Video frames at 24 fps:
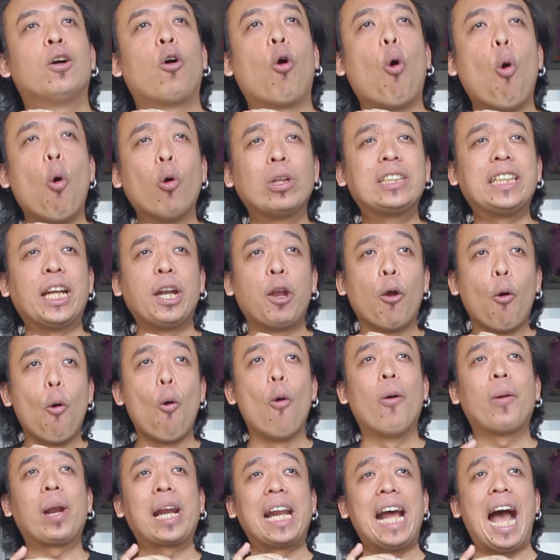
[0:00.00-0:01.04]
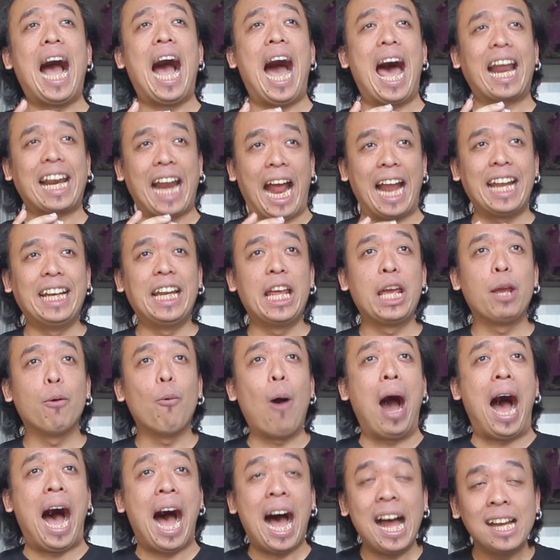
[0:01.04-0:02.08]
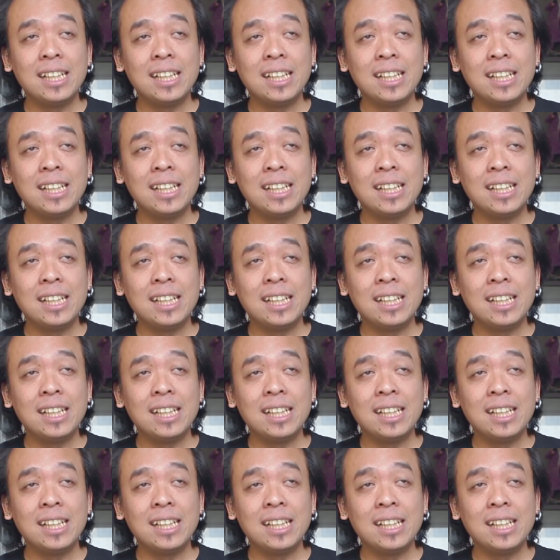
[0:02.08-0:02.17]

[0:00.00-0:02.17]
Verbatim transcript: กูจะดูเรื่องอะไรดีวะ